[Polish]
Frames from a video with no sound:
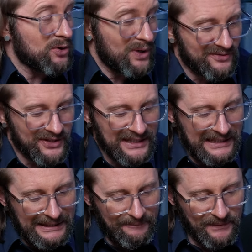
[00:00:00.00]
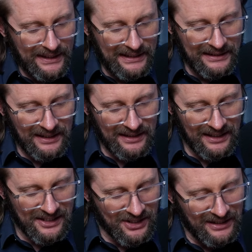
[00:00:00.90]
do łatwych e, nie
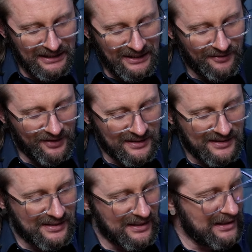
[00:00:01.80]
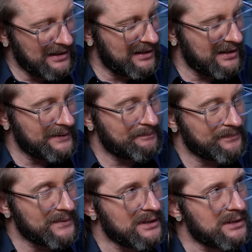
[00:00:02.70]
należy. Więc e, e,
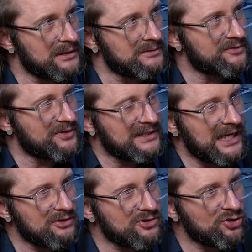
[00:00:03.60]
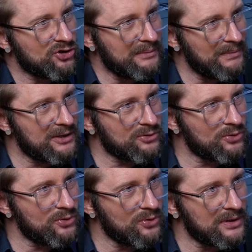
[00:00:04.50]
wracając do
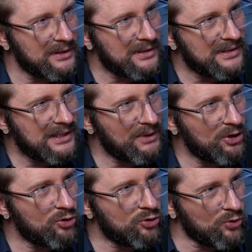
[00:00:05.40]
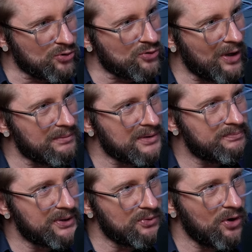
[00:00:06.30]
tematu samego kursu, aby
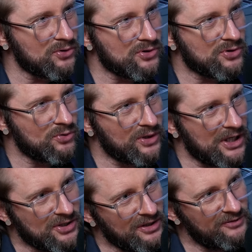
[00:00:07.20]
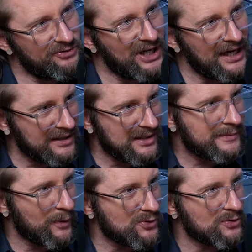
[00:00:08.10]
był on skuteczny, w jakiś
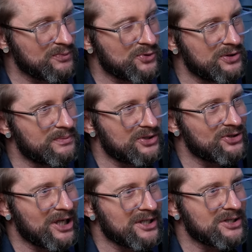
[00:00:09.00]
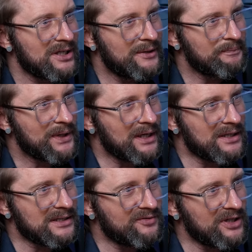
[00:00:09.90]
sposób musi być też
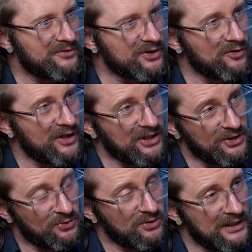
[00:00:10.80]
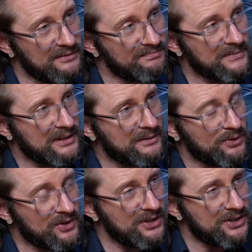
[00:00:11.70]
zweryfikowany. I tutaj
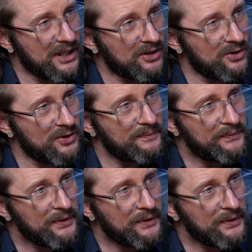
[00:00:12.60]
podjęliście jako,